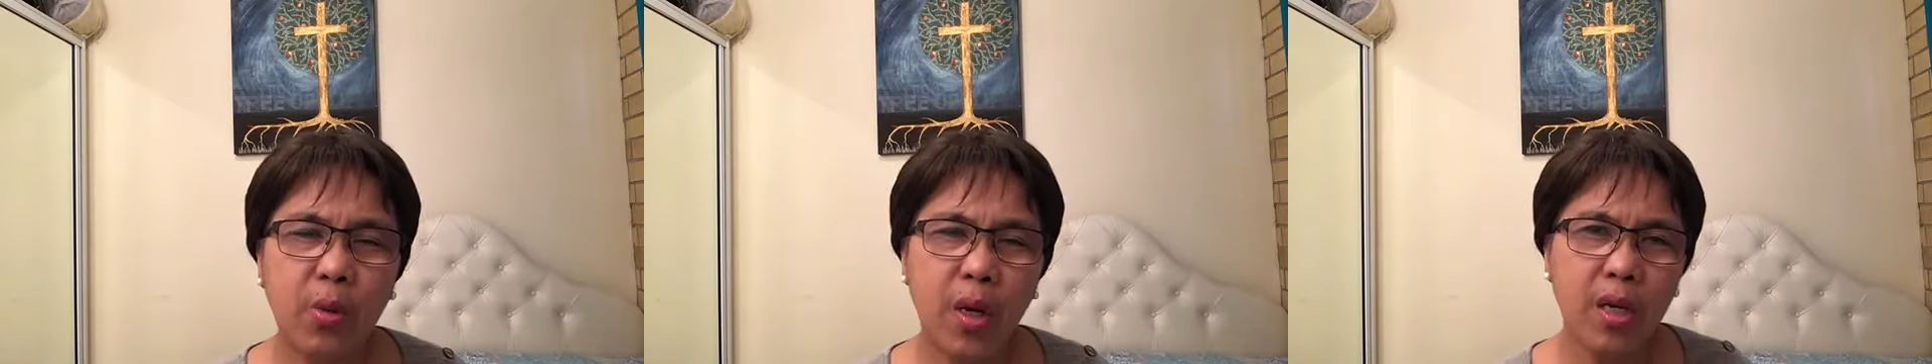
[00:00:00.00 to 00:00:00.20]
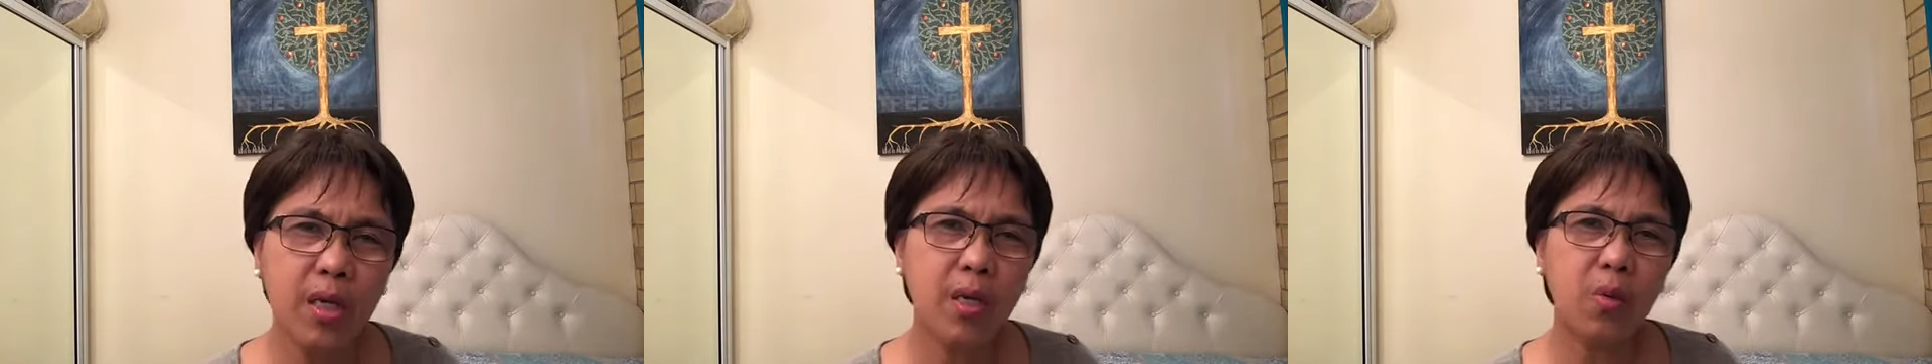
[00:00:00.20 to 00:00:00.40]

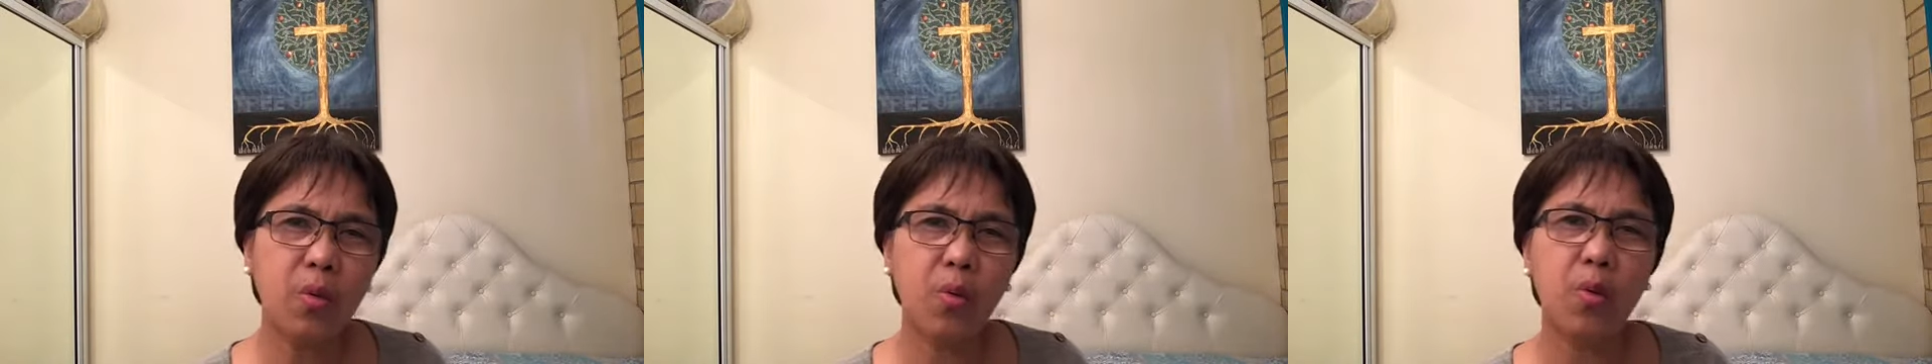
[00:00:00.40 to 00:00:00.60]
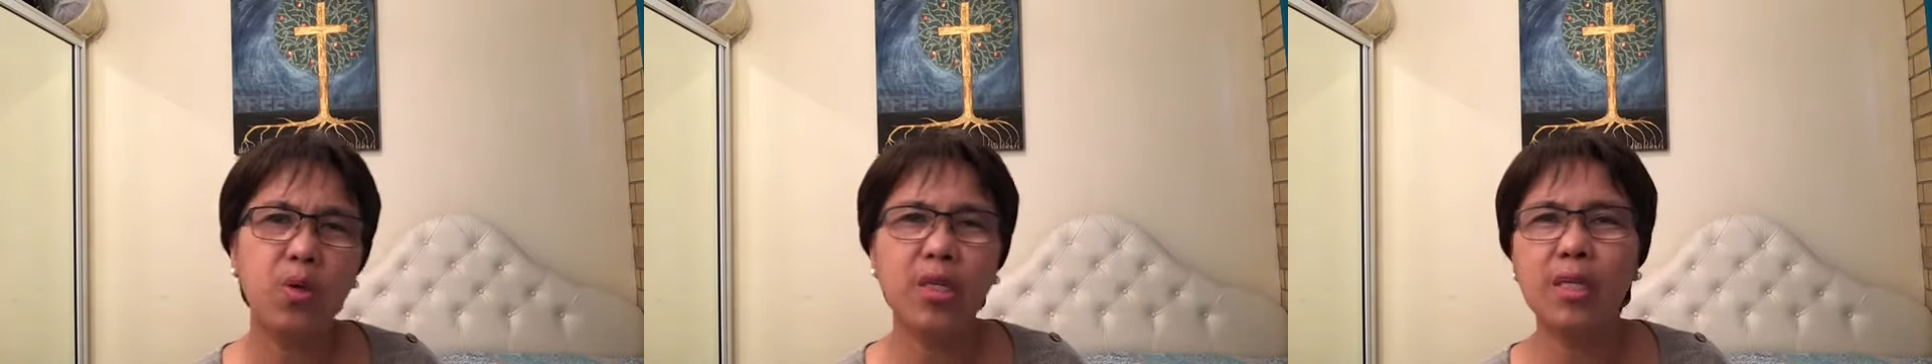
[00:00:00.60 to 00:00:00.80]
ay,
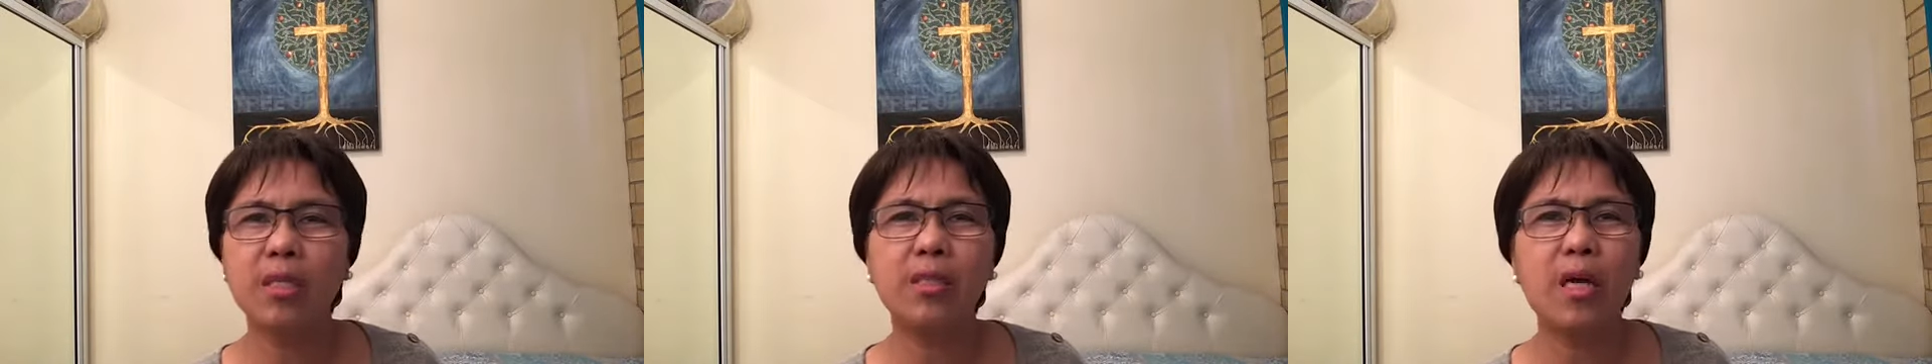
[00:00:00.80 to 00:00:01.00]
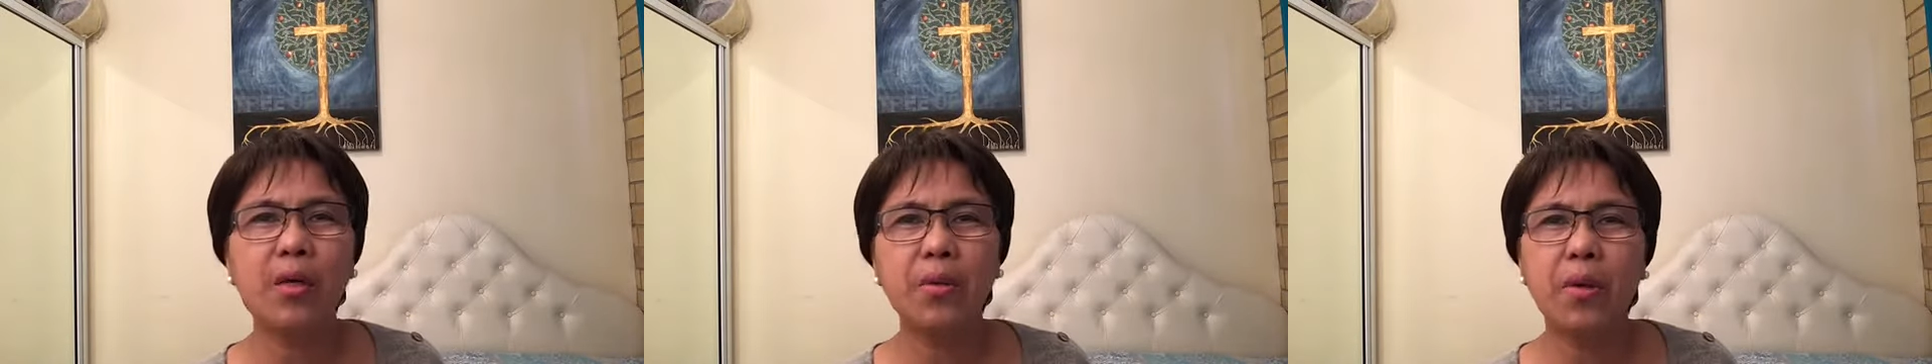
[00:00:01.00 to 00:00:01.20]
nag-worry na
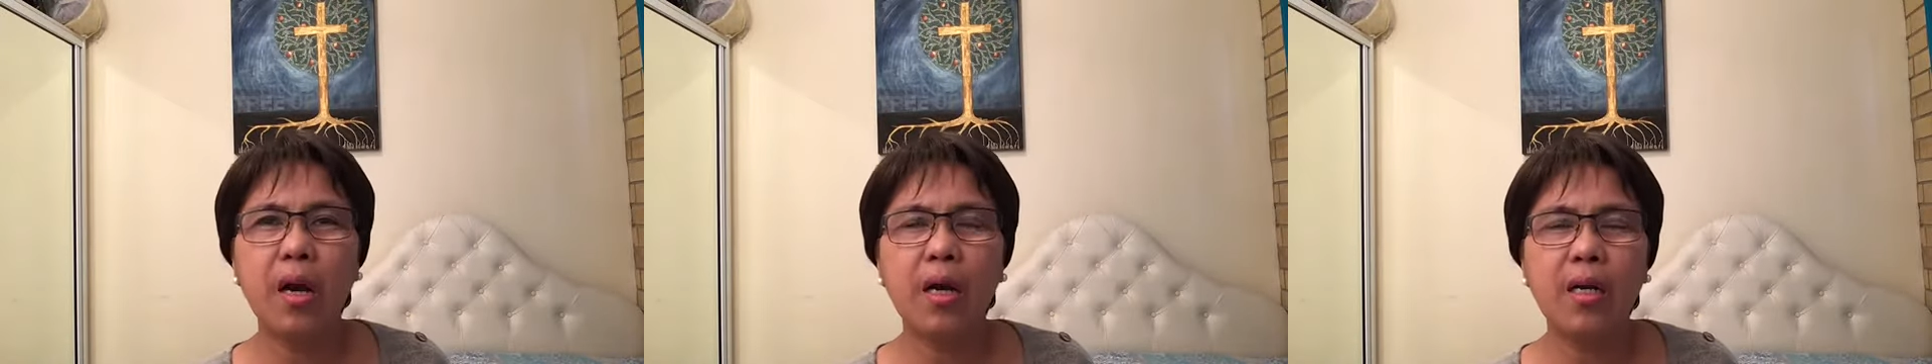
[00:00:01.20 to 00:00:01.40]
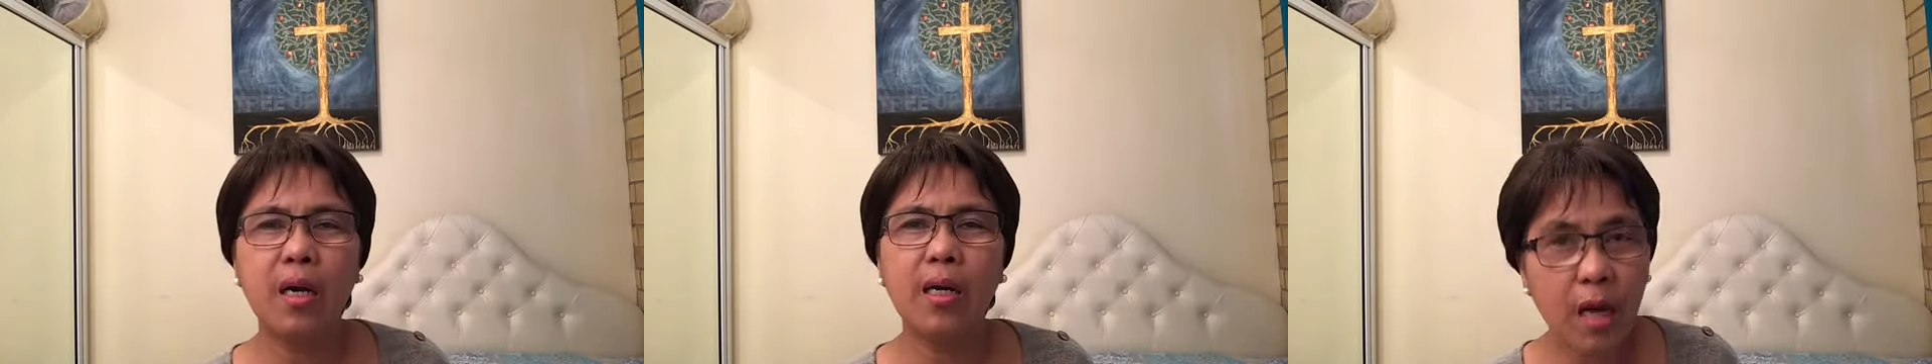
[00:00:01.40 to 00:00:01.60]
tayo
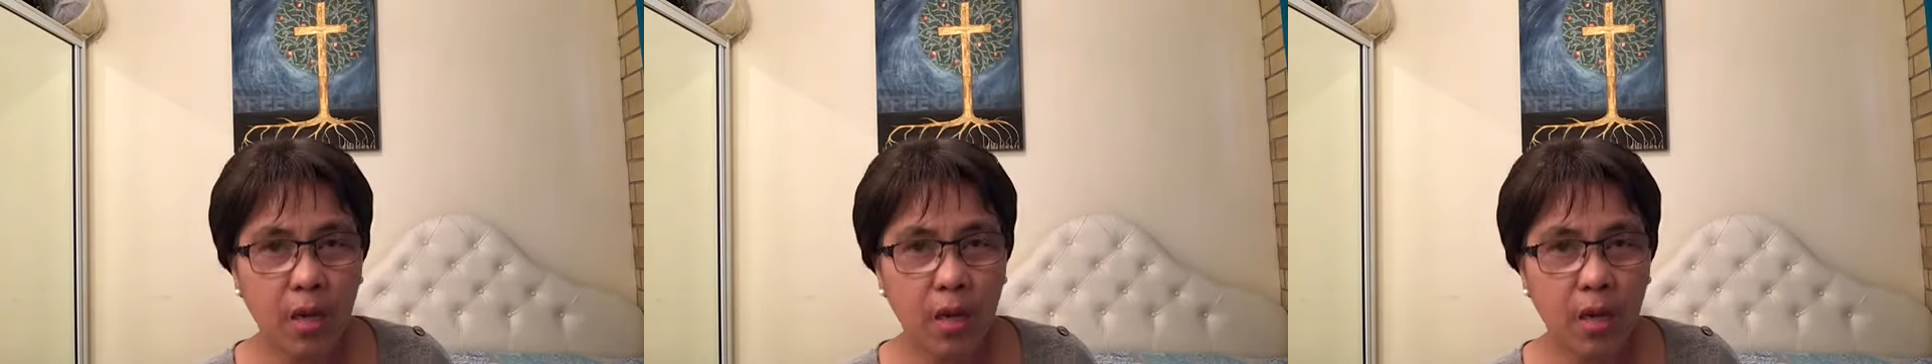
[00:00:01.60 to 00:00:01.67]
kaagad.